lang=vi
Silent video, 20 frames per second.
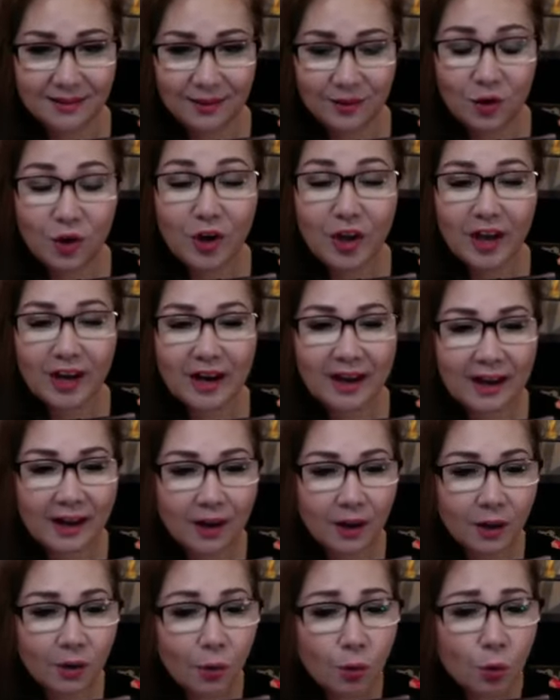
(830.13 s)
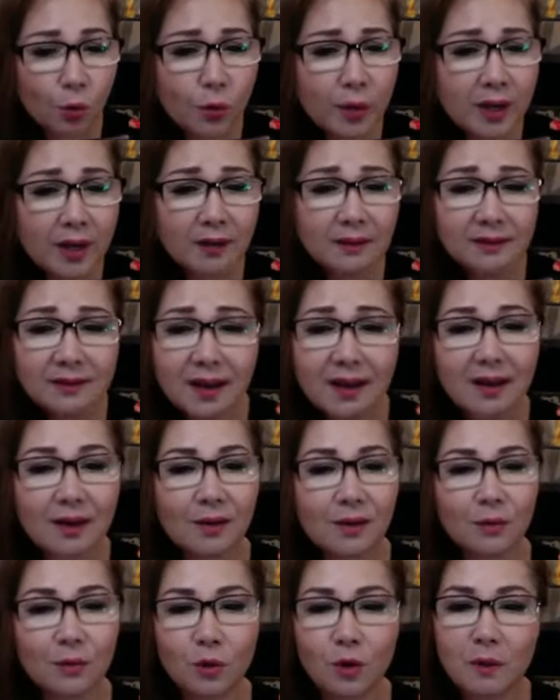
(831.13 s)
có nghĩa rằng nguyên chất
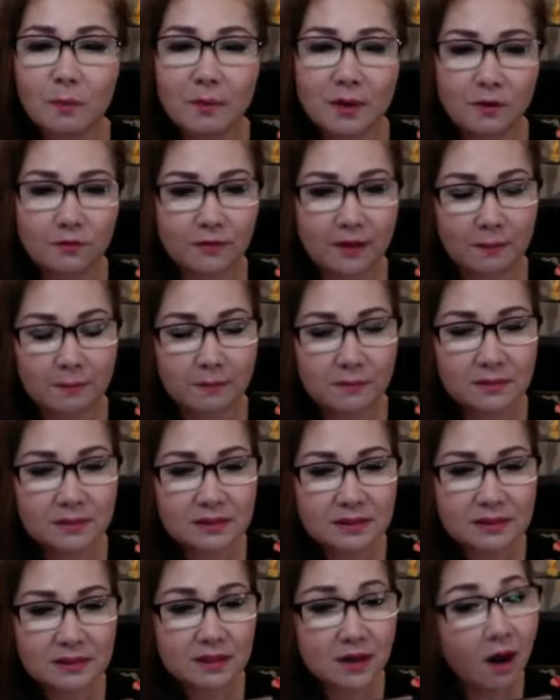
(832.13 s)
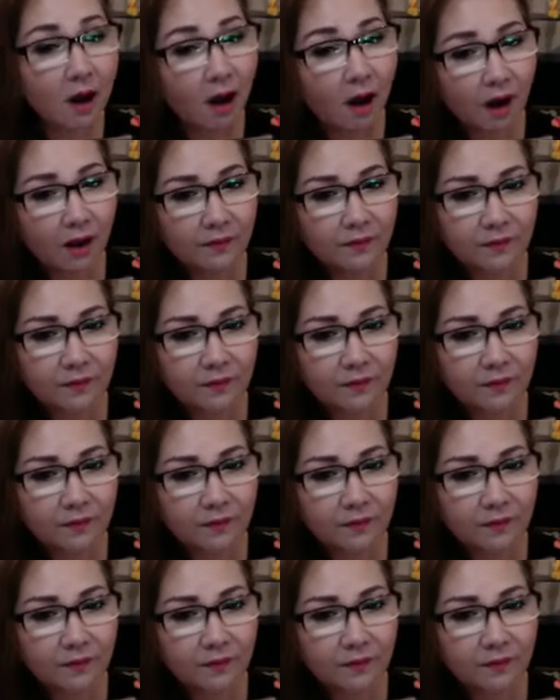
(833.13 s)
của cái mỹ phẩm đó,